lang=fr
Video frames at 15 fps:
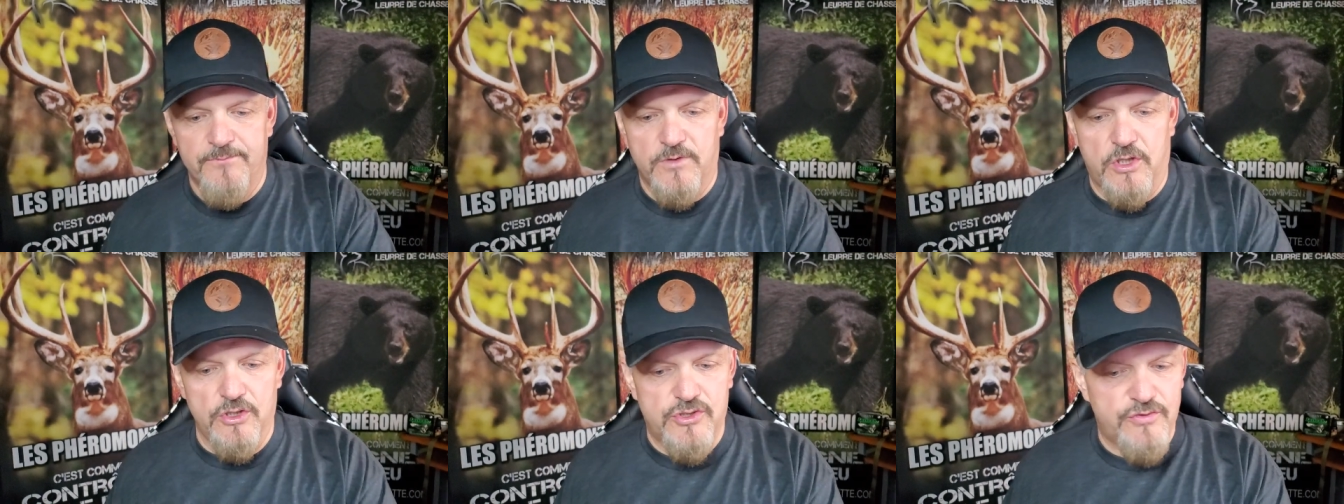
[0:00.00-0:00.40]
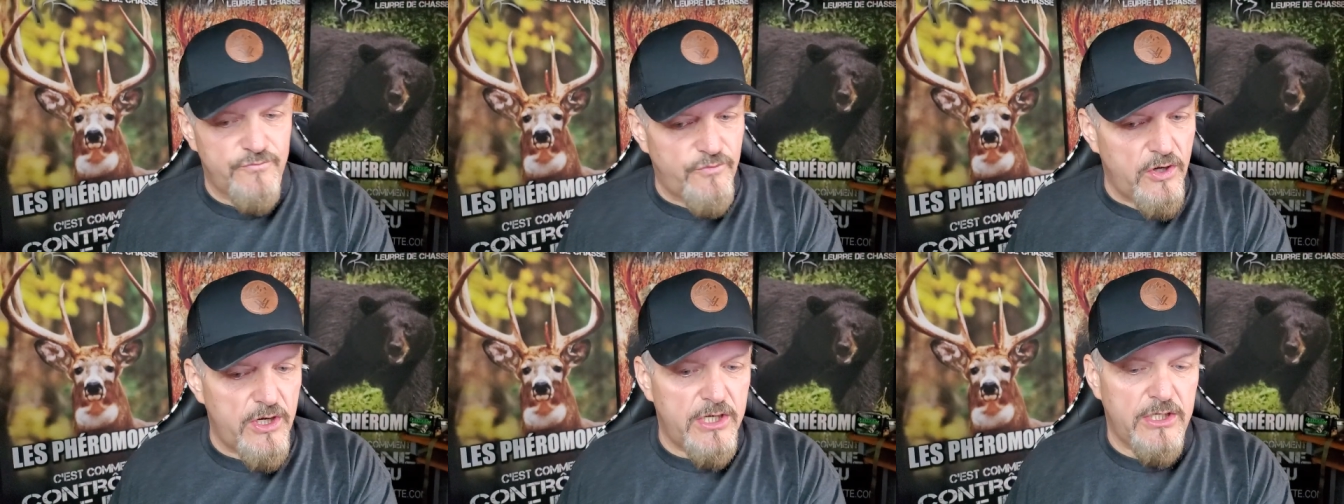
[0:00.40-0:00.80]
Que tu
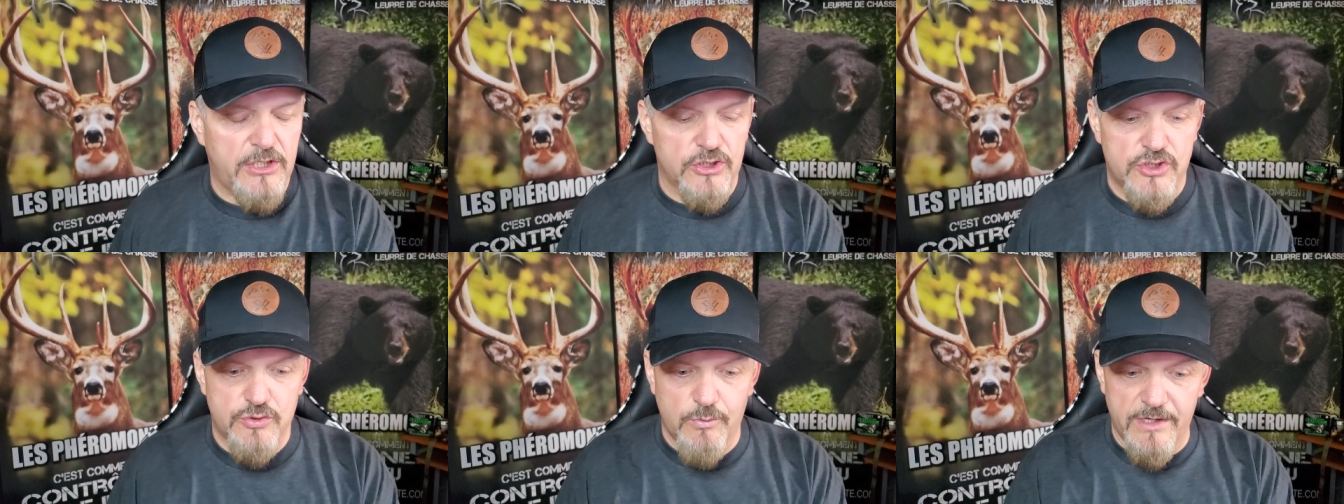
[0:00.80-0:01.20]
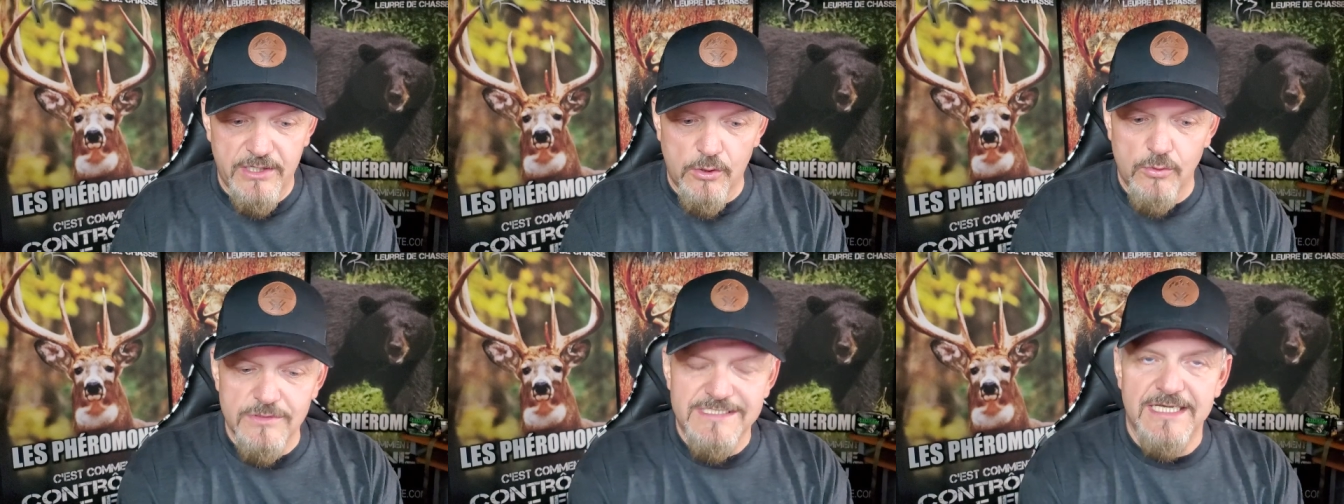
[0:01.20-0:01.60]
veuilles, que tu sois
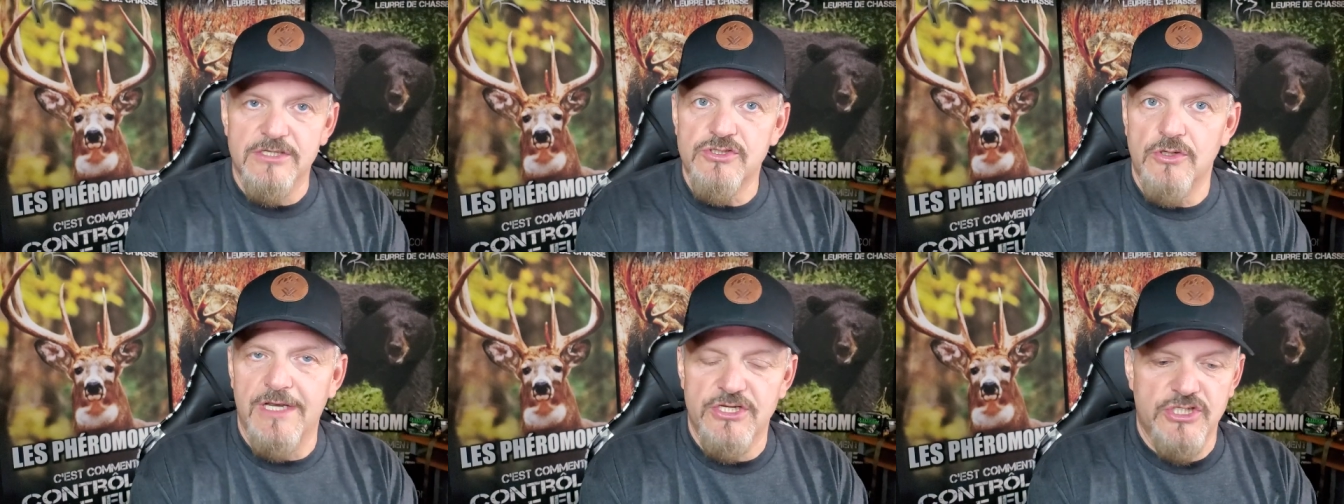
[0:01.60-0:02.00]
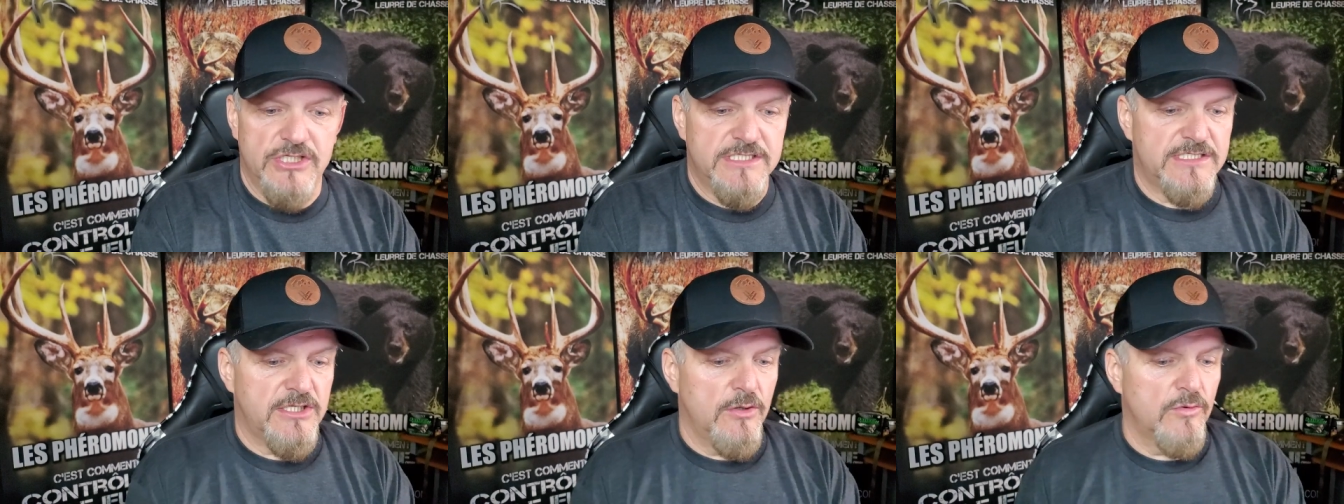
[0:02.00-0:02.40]
conscient sur la
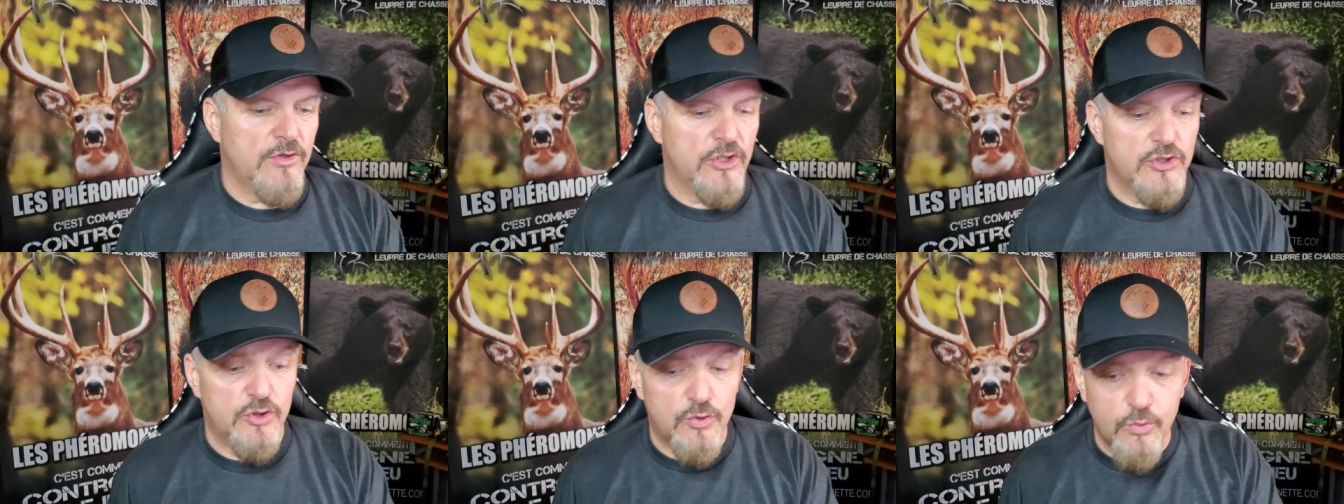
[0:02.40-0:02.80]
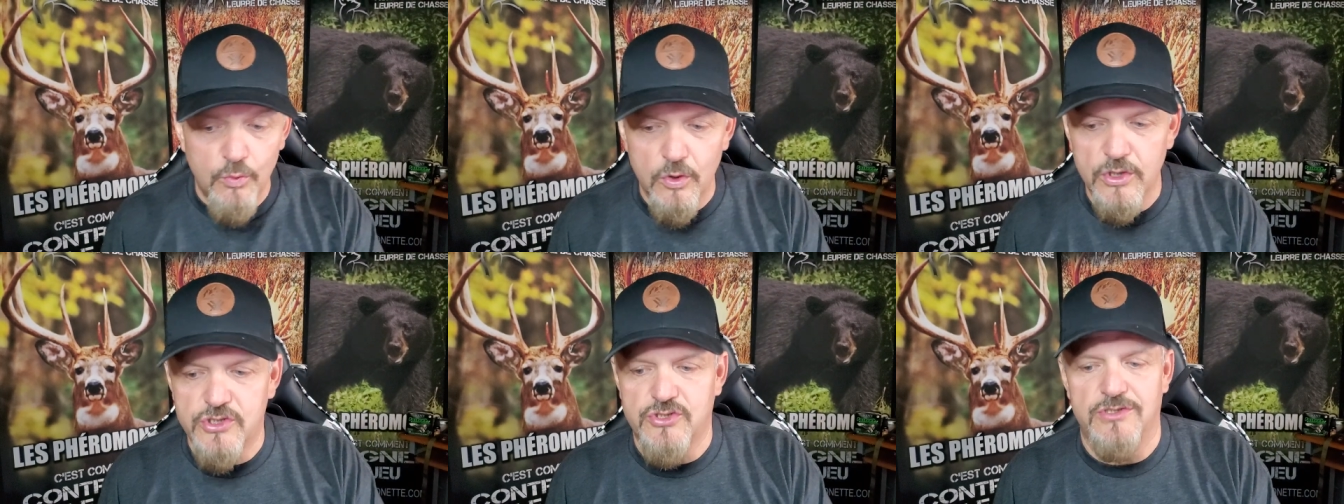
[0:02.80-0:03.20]
gestion, que
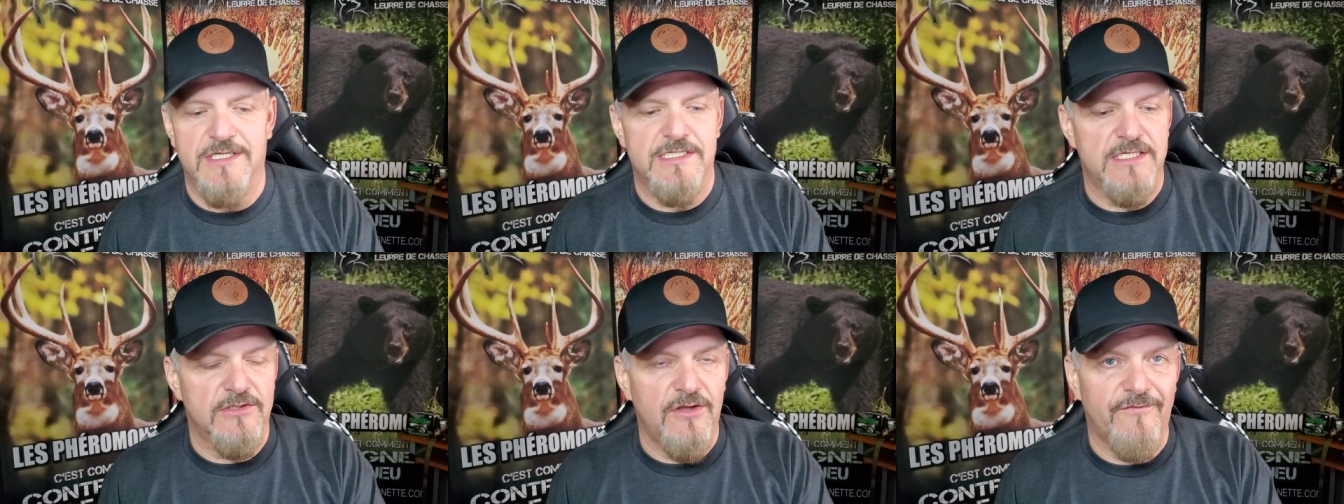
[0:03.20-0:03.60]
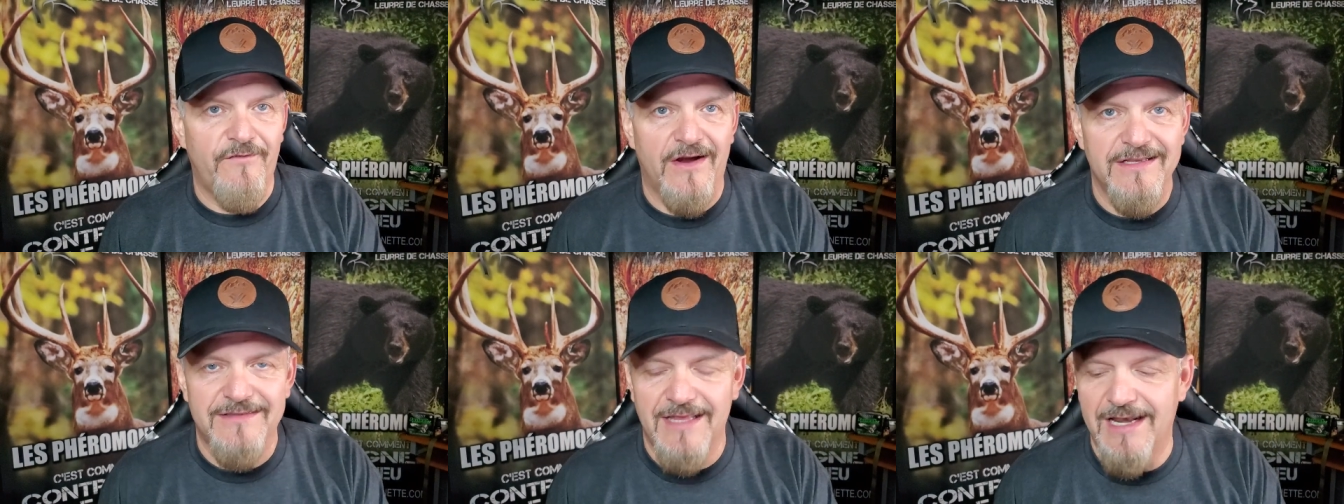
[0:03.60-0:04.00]
toi, tu décides de
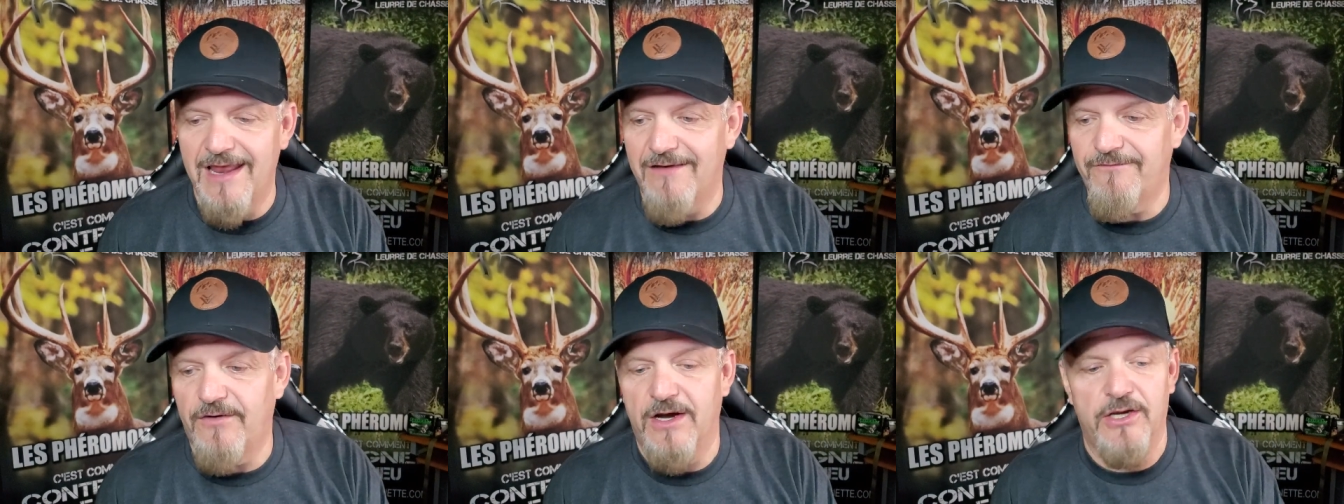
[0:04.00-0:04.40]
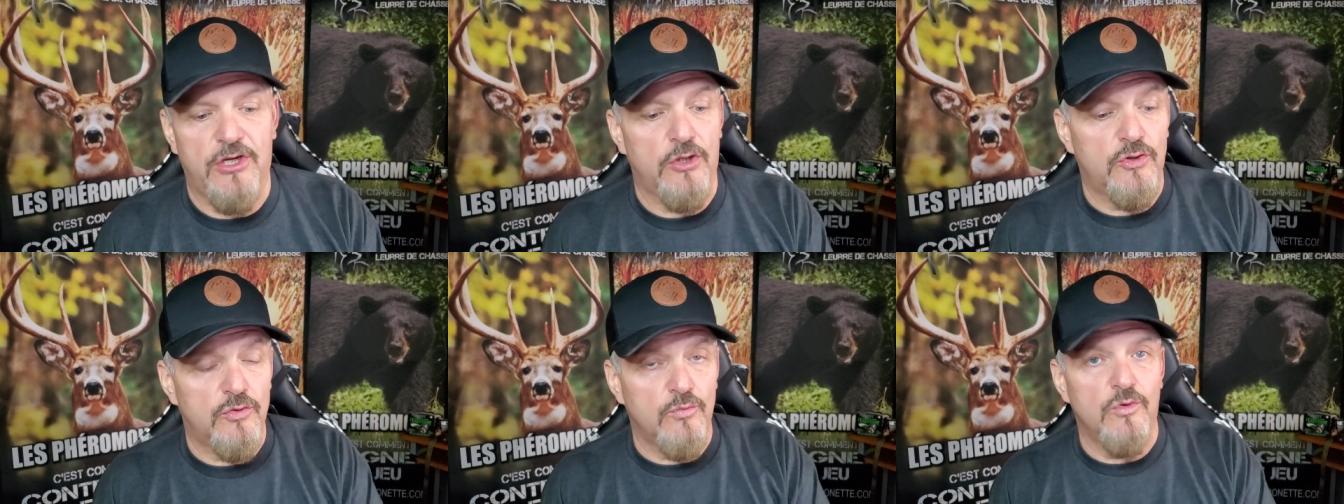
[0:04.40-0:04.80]
faire telle affaire,
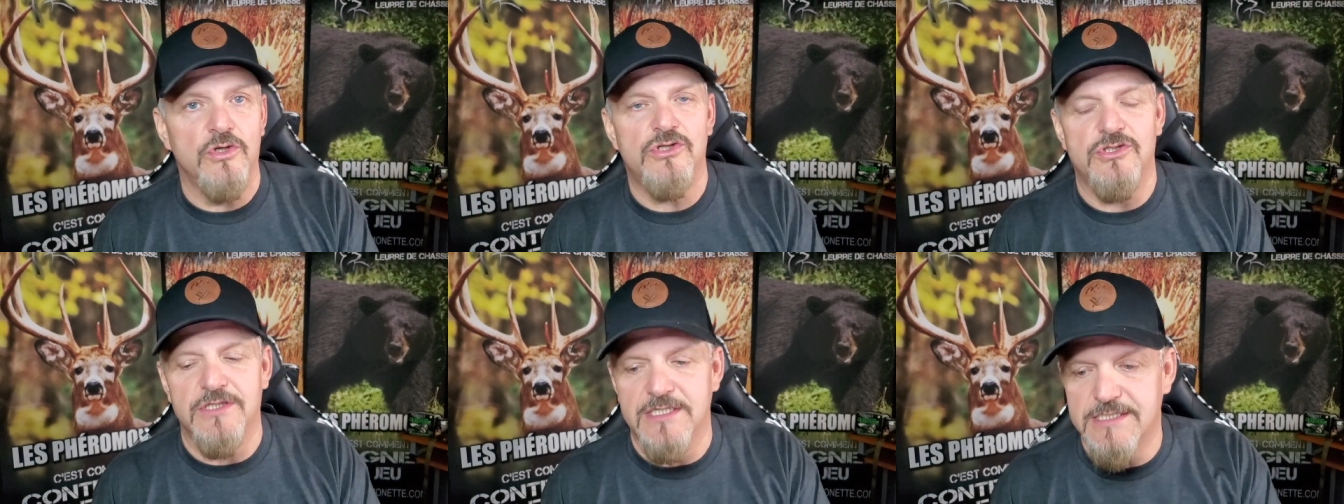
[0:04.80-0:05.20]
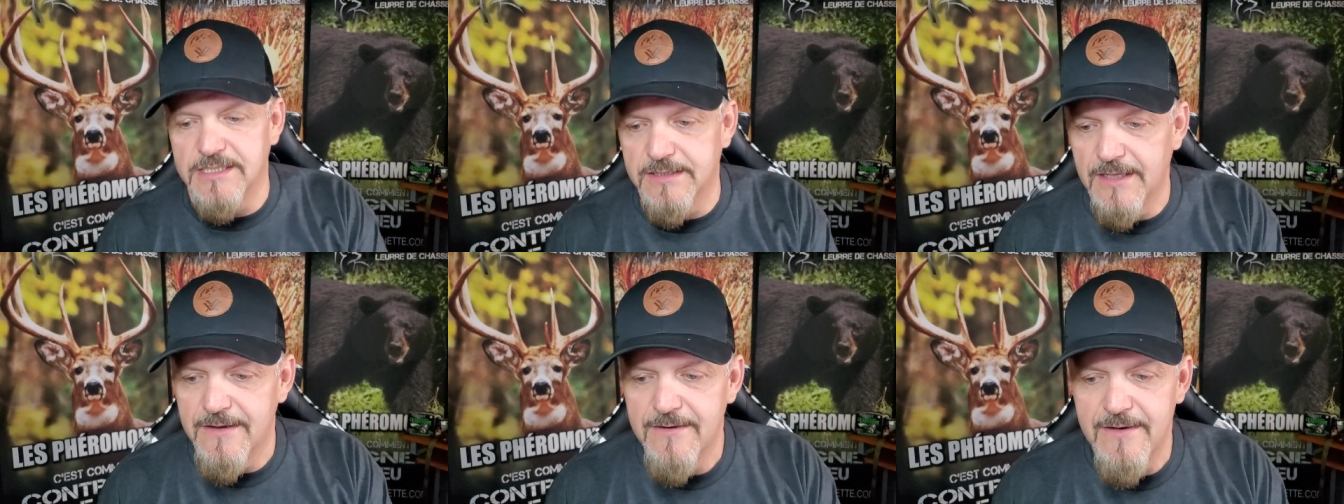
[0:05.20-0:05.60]
que toi, tu décides